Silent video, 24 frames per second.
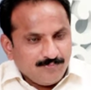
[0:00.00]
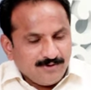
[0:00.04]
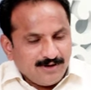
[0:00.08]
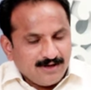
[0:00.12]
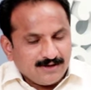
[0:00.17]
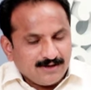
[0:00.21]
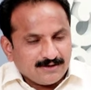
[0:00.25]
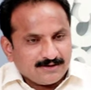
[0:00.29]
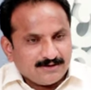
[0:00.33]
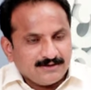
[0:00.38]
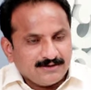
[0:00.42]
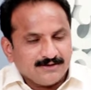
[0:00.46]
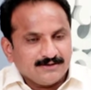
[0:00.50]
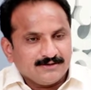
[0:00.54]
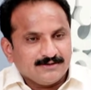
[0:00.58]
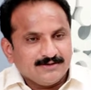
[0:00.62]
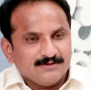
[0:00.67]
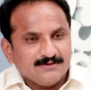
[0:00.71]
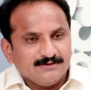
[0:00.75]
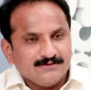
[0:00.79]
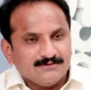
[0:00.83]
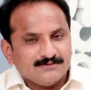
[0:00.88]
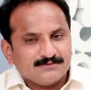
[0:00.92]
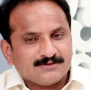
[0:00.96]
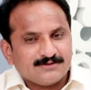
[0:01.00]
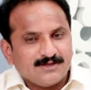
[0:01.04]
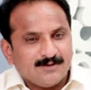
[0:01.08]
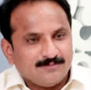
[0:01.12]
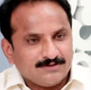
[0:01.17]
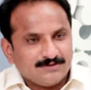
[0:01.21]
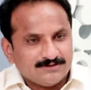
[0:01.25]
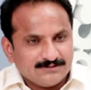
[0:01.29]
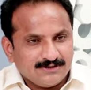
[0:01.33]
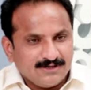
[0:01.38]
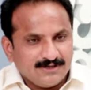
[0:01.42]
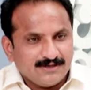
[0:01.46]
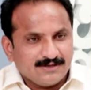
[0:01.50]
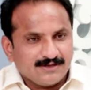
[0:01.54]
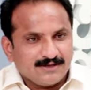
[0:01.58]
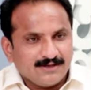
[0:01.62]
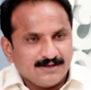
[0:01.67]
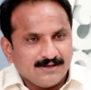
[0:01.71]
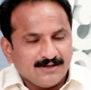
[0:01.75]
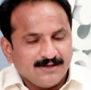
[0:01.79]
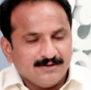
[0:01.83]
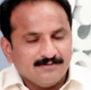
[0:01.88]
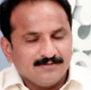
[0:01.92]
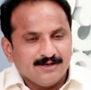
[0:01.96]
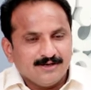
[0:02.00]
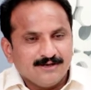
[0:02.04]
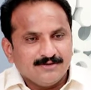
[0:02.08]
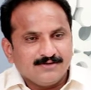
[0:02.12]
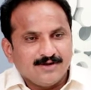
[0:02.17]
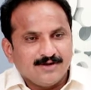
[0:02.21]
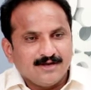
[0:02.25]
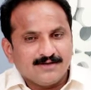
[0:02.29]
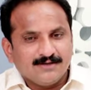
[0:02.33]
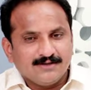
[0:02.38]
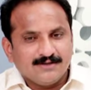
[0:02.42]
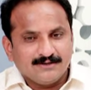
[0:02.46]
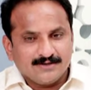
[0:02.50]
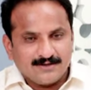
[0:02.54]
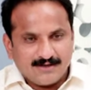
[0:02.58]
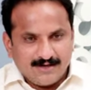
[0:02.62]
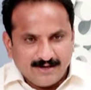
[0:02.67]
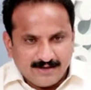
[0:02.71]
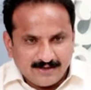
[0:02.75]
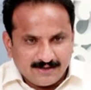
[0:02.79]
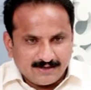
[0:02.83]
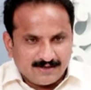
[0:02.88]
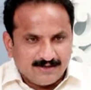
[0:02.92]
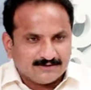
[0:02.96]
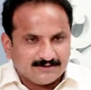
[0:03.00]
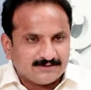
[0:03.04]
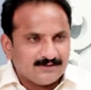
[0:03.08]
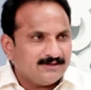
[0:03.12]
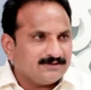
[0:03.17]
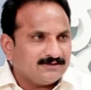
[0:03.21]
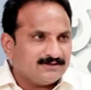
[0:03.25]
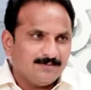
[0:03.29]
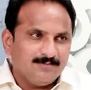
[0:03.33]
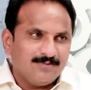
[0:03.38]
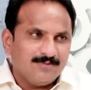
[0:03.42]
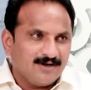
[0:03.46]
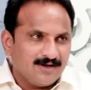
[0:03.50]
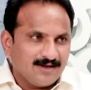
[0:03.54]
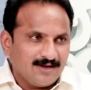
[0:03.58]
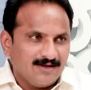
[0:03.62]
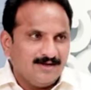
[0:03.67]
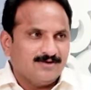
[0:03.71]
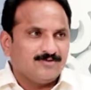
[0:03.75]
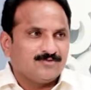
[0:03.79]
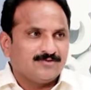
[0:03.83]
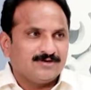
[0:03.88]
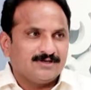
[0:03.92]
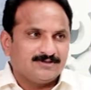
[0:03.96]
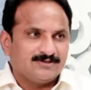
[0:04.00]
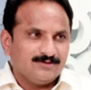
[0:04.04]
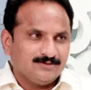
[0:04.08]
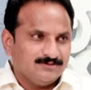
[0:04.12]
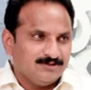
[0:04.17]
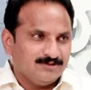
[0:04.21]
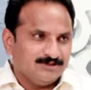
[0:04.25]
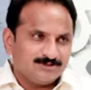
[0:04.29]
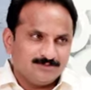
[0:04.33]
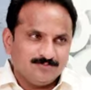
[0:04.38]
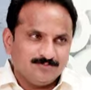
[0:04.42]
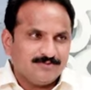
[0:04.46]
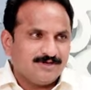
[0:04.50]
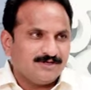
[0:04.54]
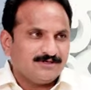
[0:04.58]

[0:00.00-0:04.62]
పార్టీకి సమస్యలు అంటే ఏమి లేవు కానీ కార్యకర్తలు అయితే బలంగా ఉన్నారు తెలుగుదేశం